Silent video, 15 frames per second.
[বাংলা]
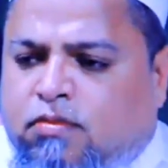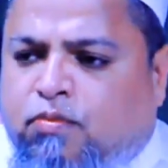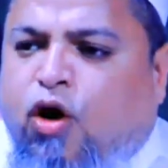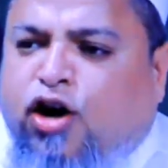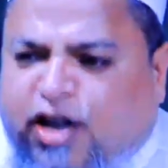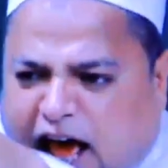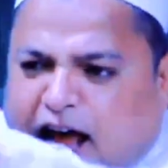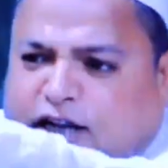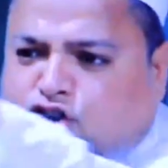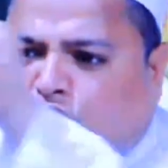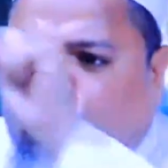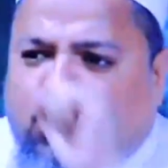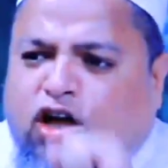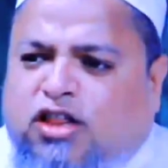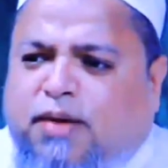ভোটের
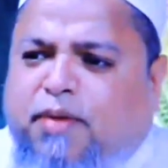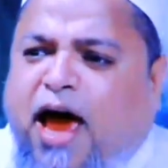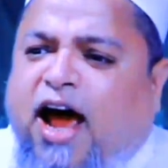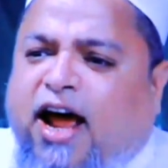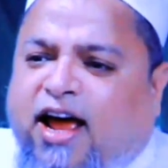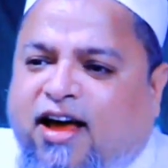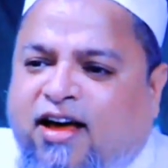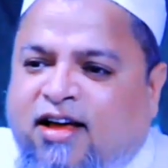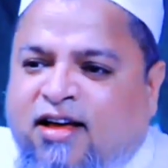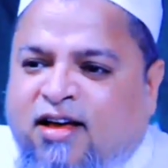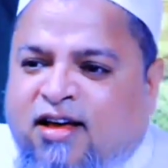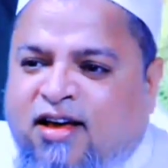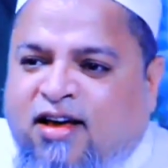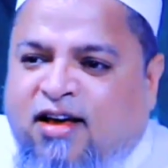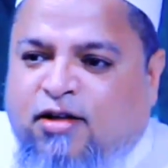জন্য দিবে
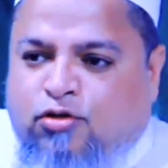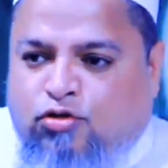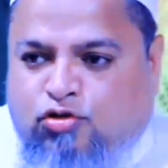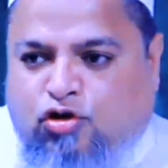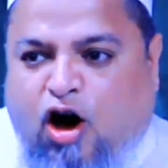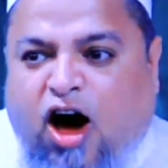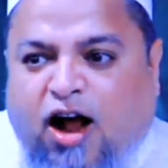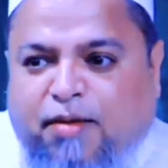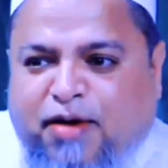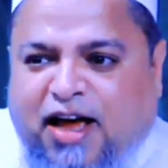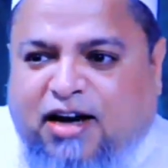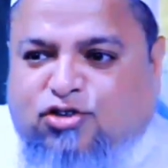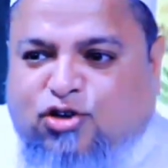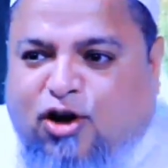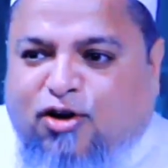
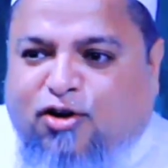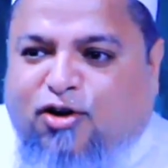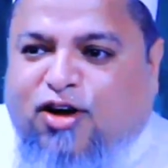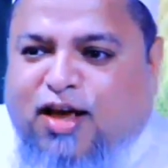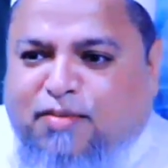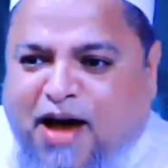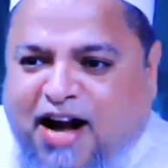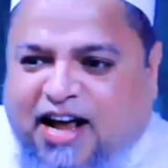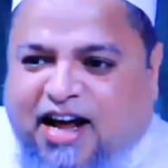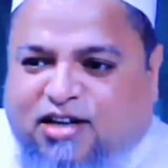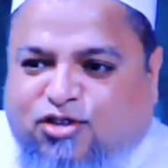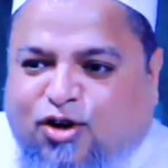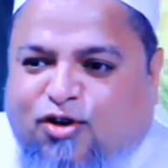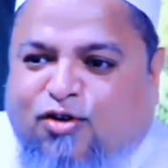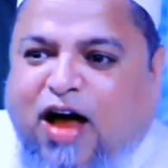ধর্মের জন্য ইমানের
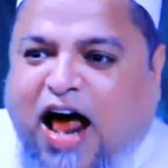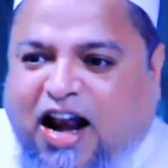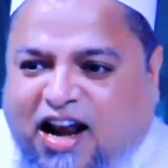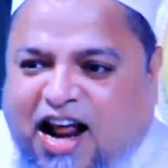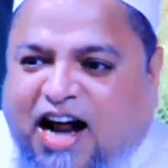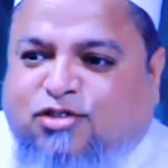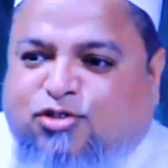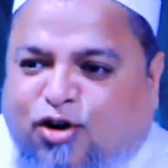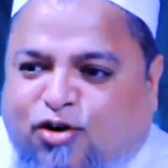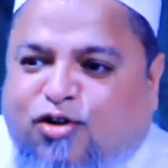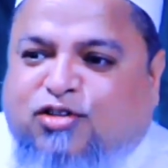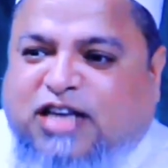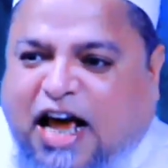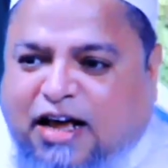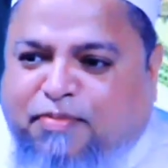জন্য আল্লাহর জন্য
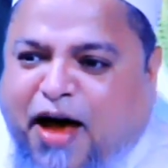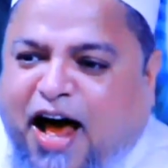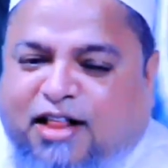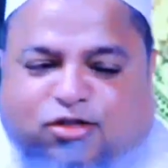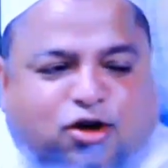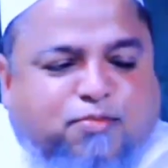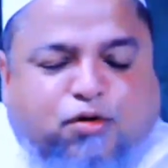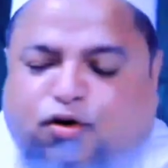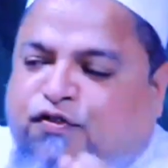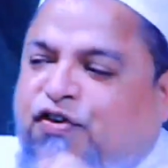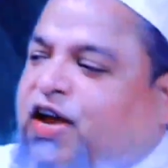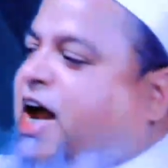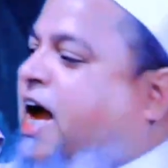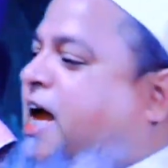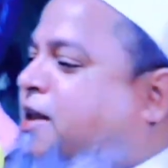চাইবা তো মুখ
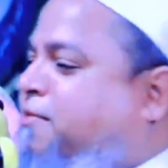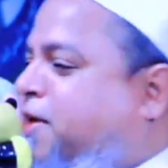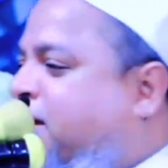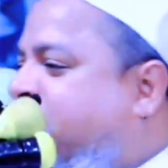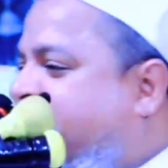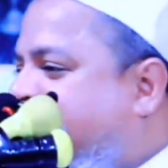ফিরায় নিবে